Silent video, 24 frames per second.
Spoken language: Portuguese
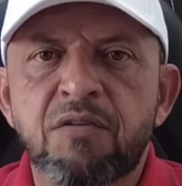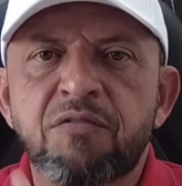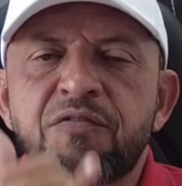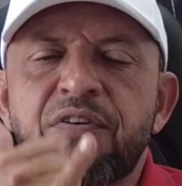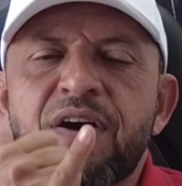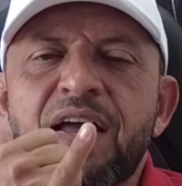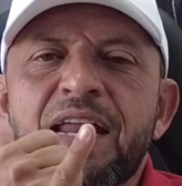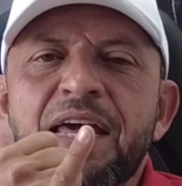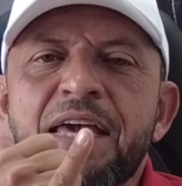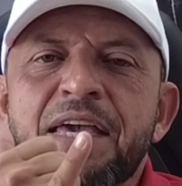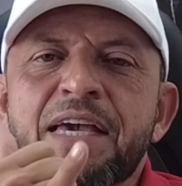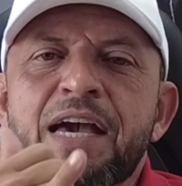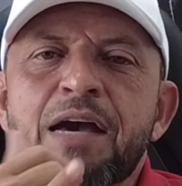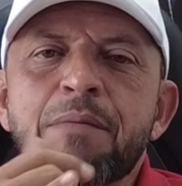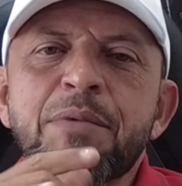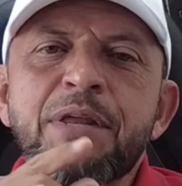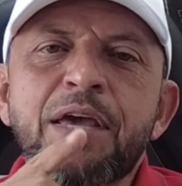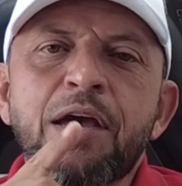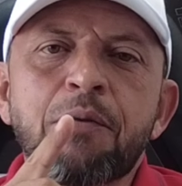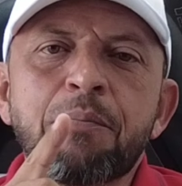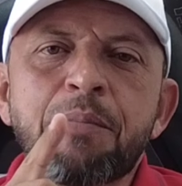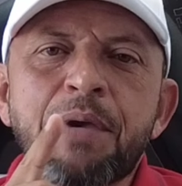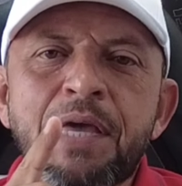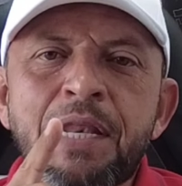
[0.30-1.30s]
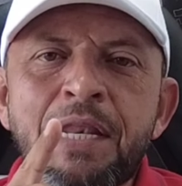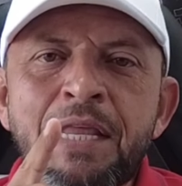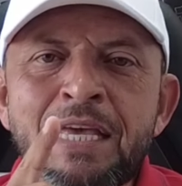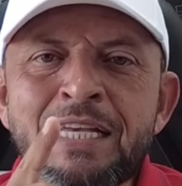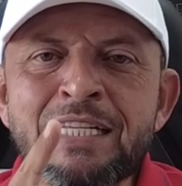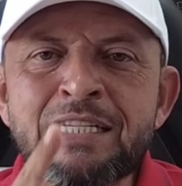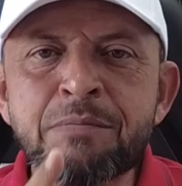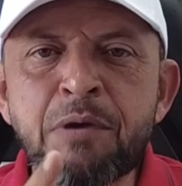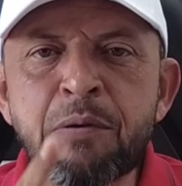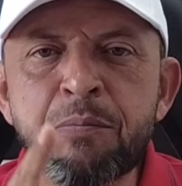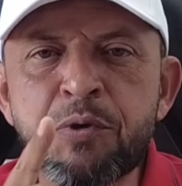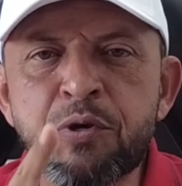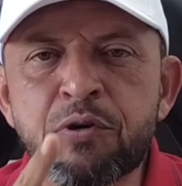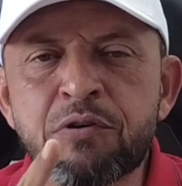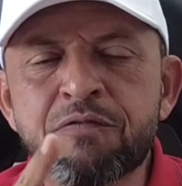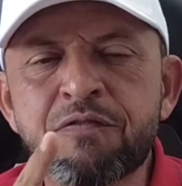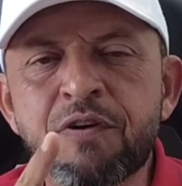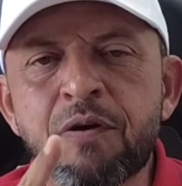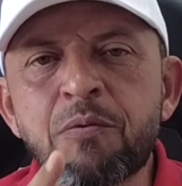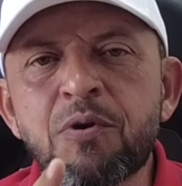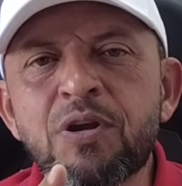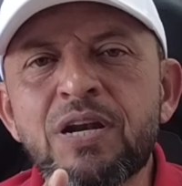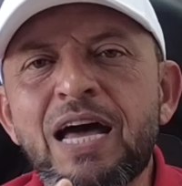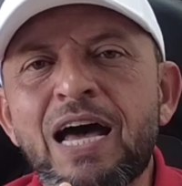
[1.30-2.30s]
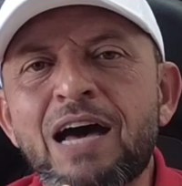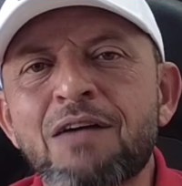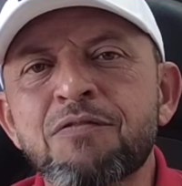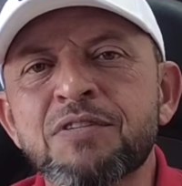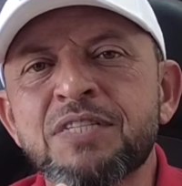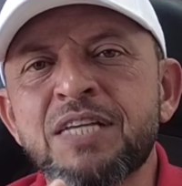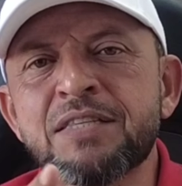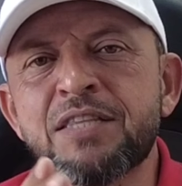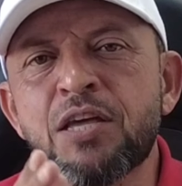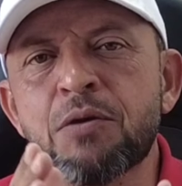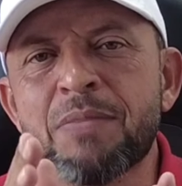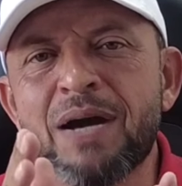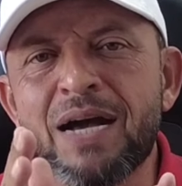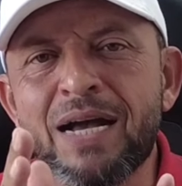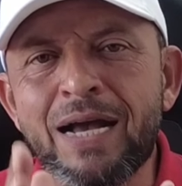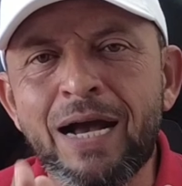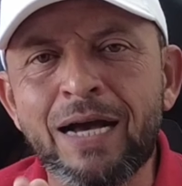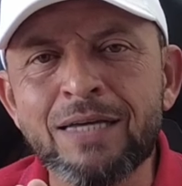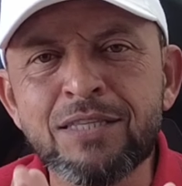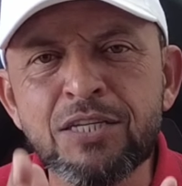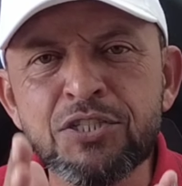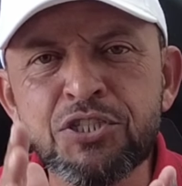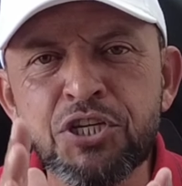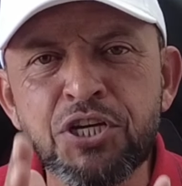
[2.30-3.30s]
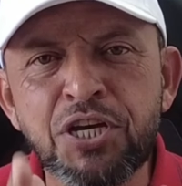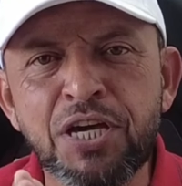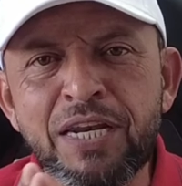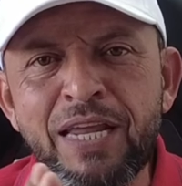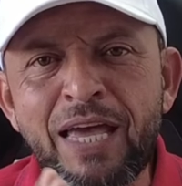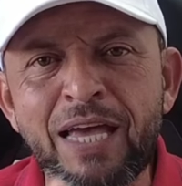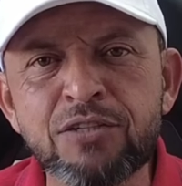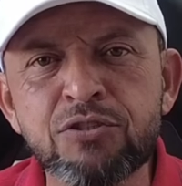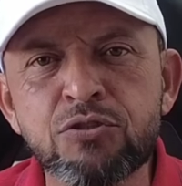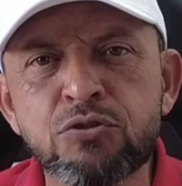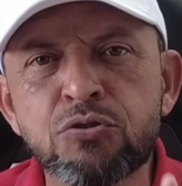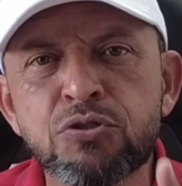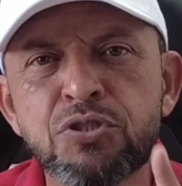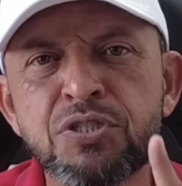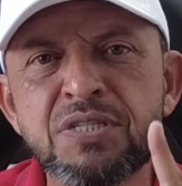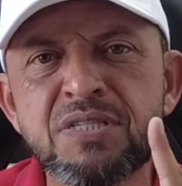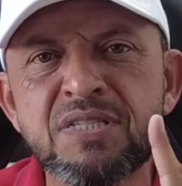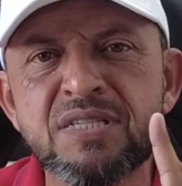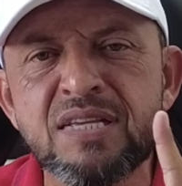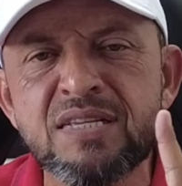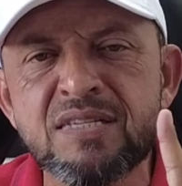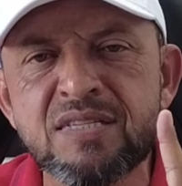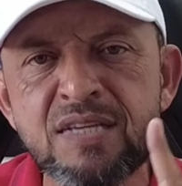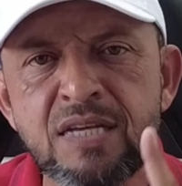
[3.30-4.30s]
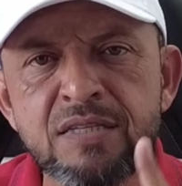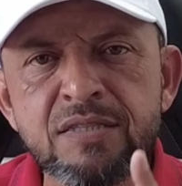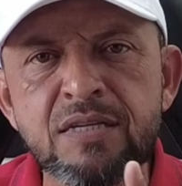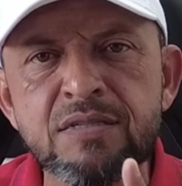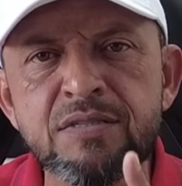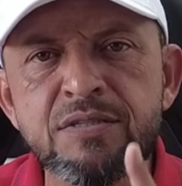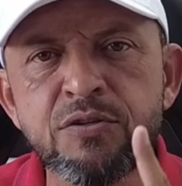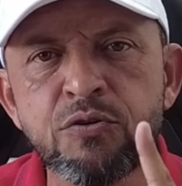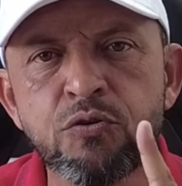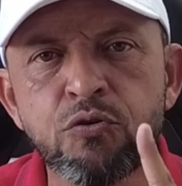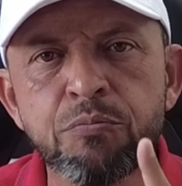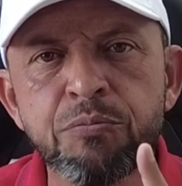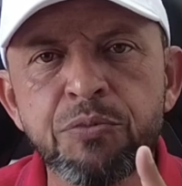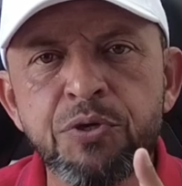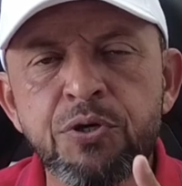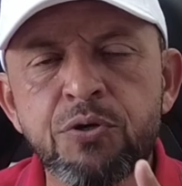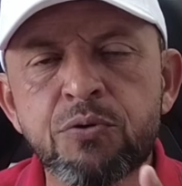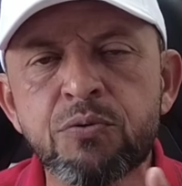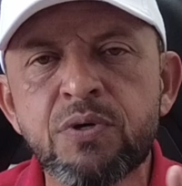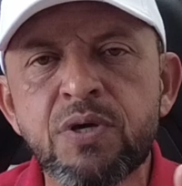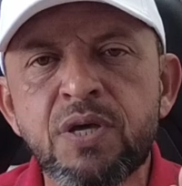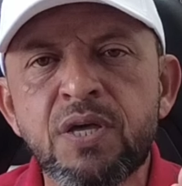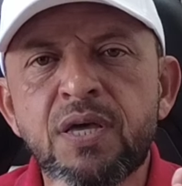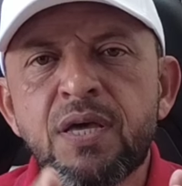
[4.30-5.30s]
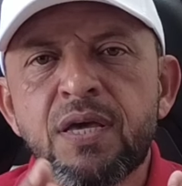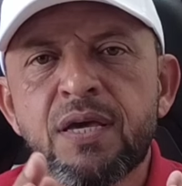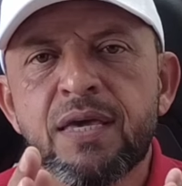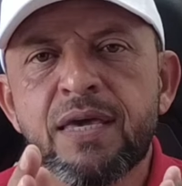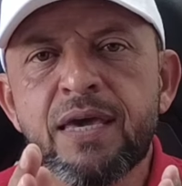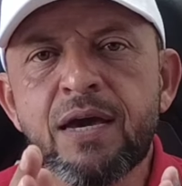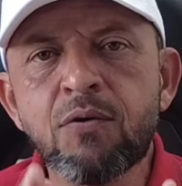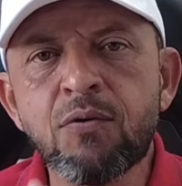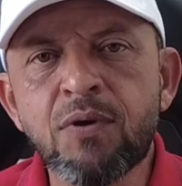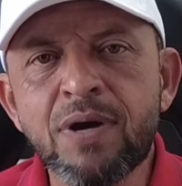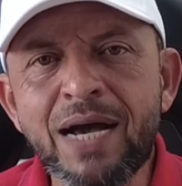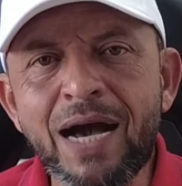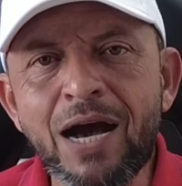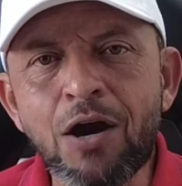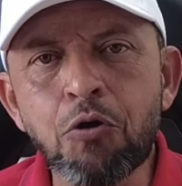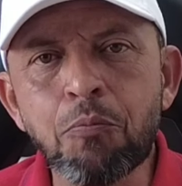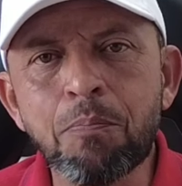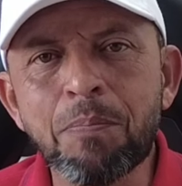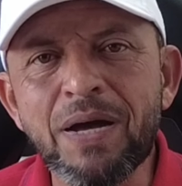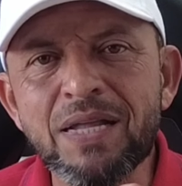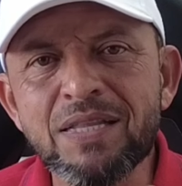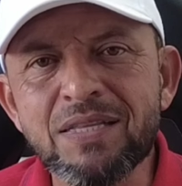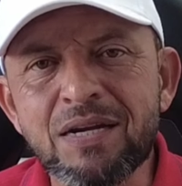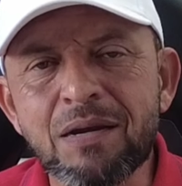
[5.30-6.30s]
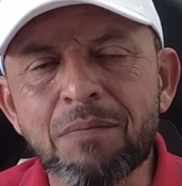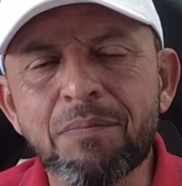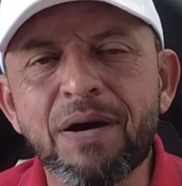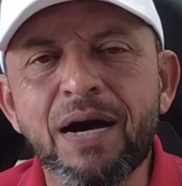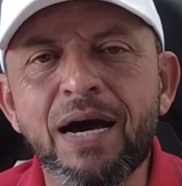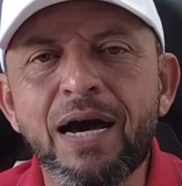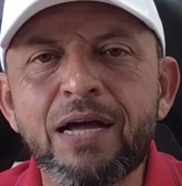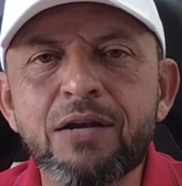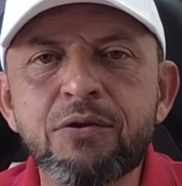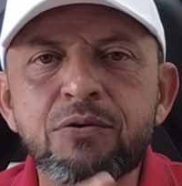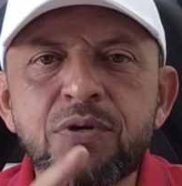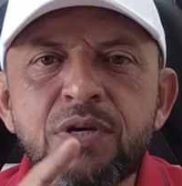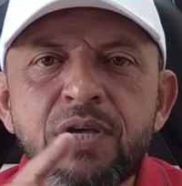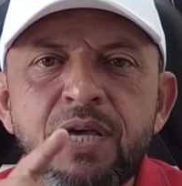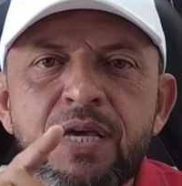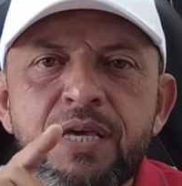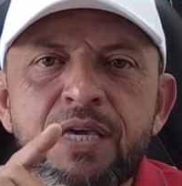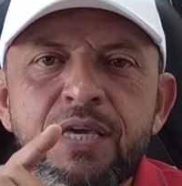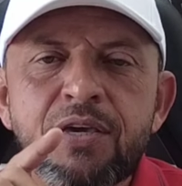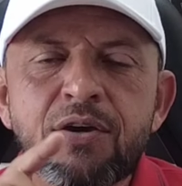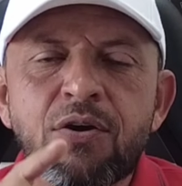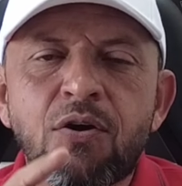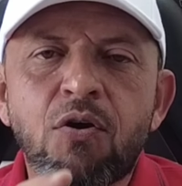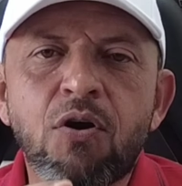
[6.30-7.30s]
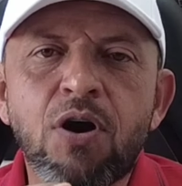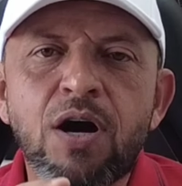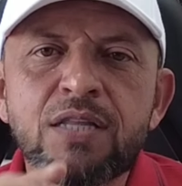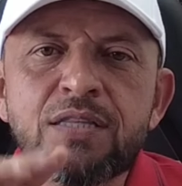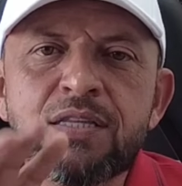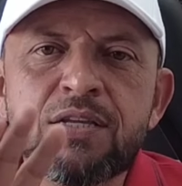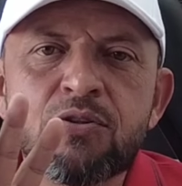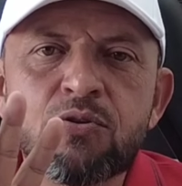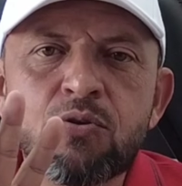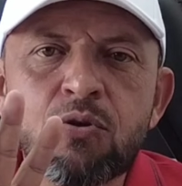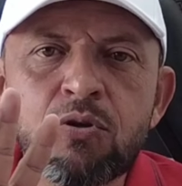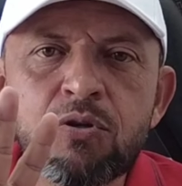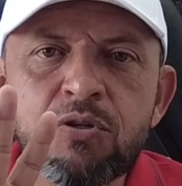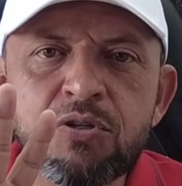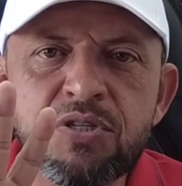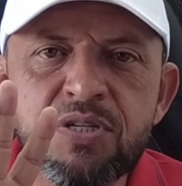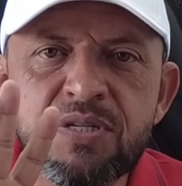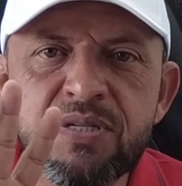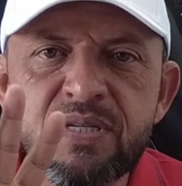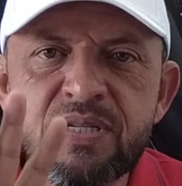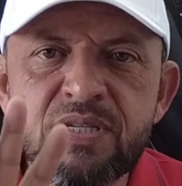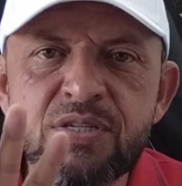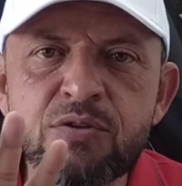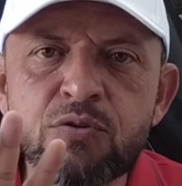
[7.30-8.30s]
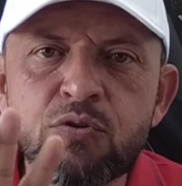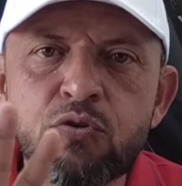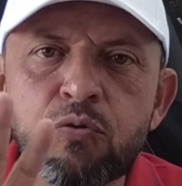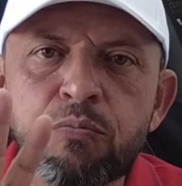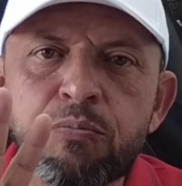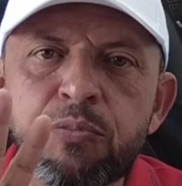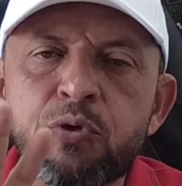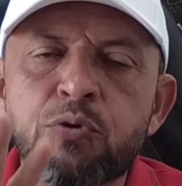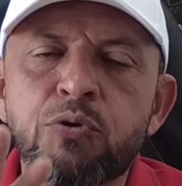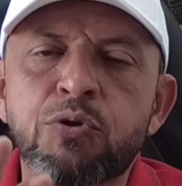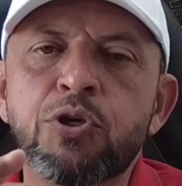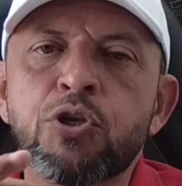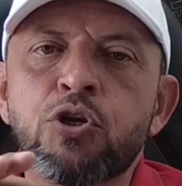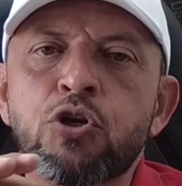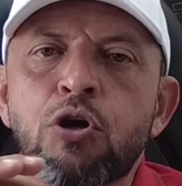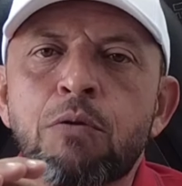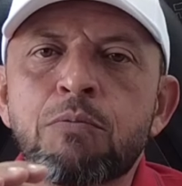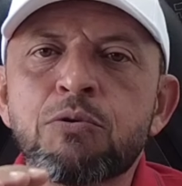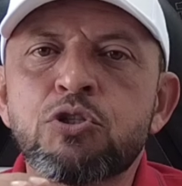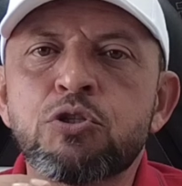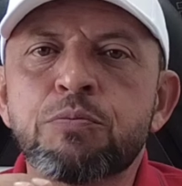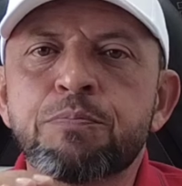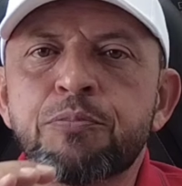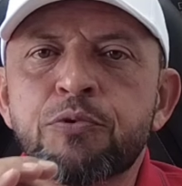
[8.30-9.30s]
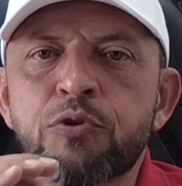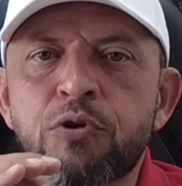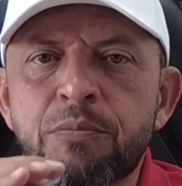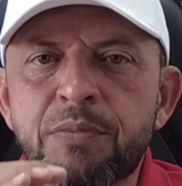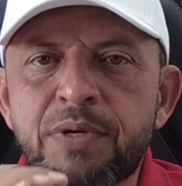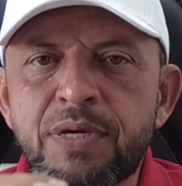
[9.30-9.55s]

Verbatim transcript: Fala aí, Gabriel, beleza, meu amigo? Vamos lá, você tem uma carta de crédito de 65 mil, que é um carro para trabalho e roda em torno de 5 mil quilômetros por